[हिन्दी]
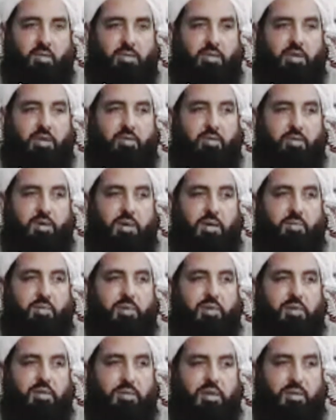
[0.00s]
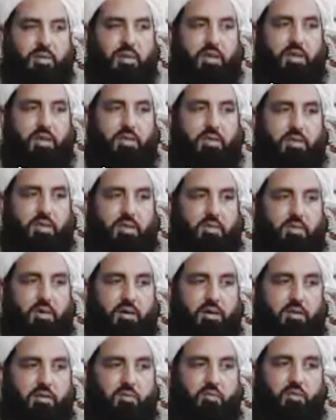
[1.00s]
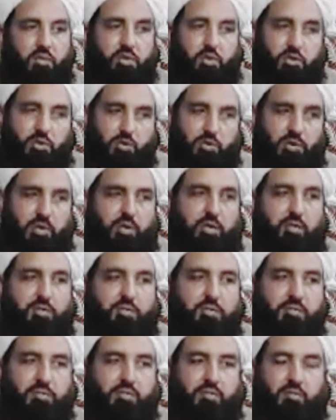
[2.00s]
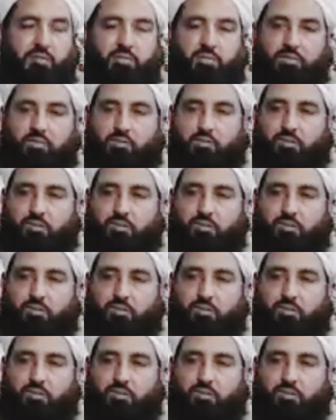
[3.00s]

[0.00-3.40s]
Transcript: लेकिन अपने बाप की जायदाद का वारिस वही होगा